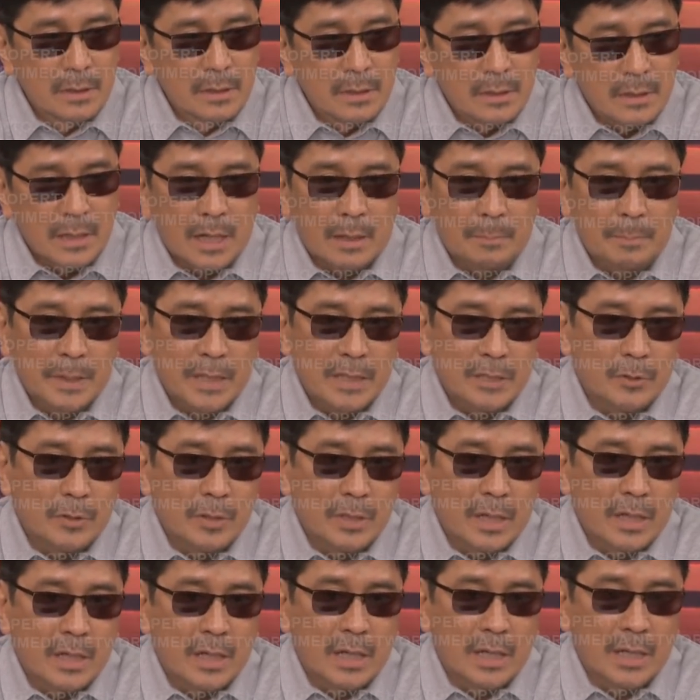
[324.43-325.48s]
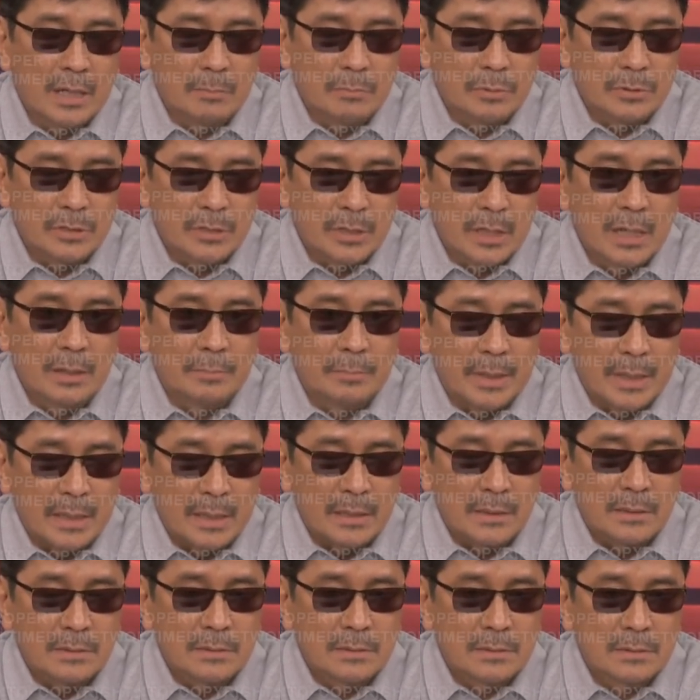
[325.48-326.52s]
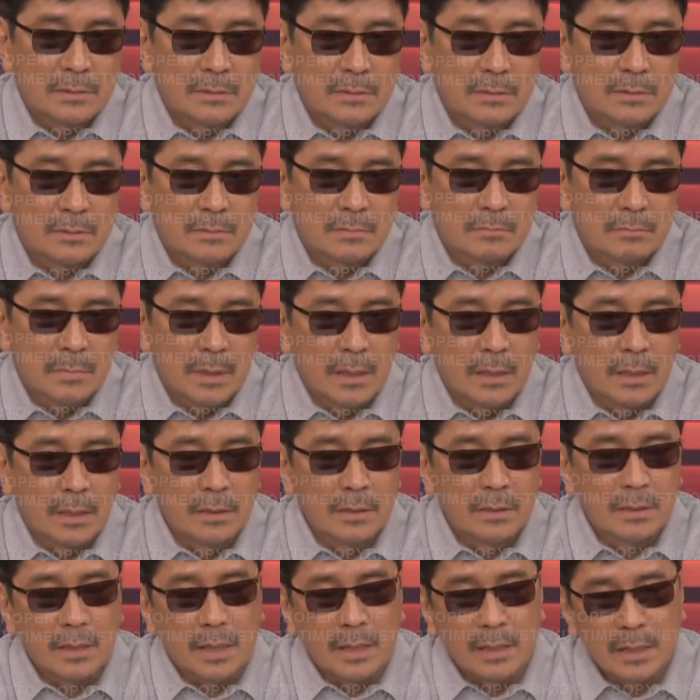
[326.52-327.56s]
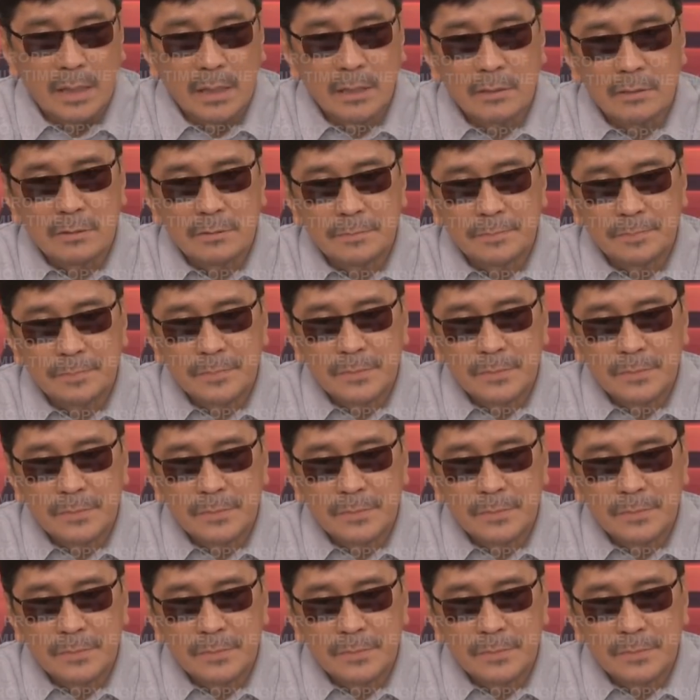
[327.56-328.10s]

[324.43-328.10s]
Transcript: na kapag ito'y nakaabot sa amin, maliluntikan kayo.